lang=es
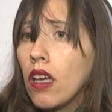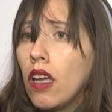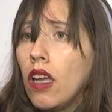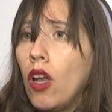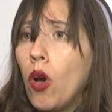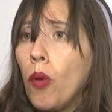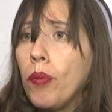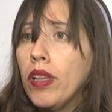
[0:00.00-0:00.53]

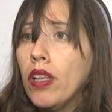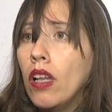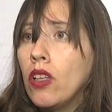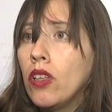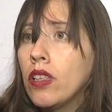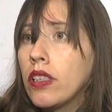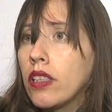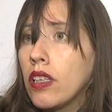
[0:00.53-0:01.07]
es el
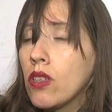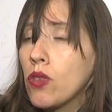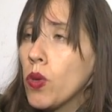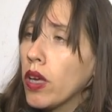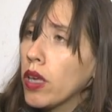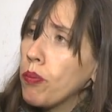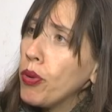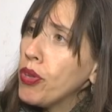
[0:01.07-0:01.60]
hospital donde tiene
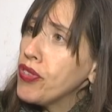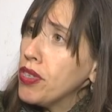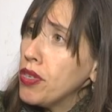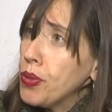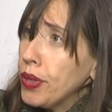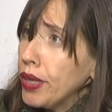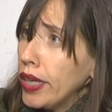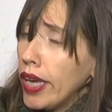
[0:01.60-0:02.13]
su equipo de
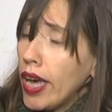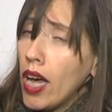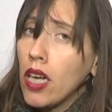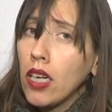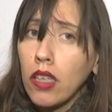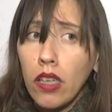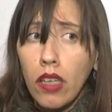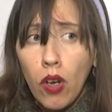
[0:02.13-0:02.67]

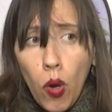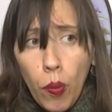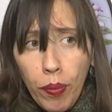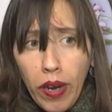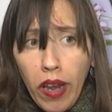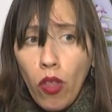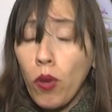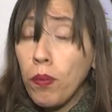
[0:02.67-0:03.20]
cirugía, que lo ha
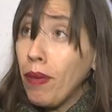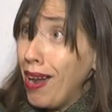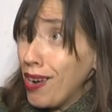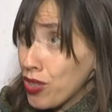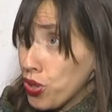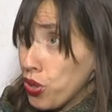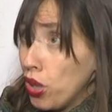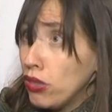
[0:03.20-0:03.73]
operado en
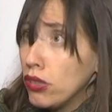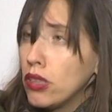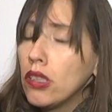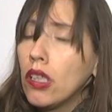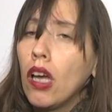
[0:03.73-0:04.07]
marzo,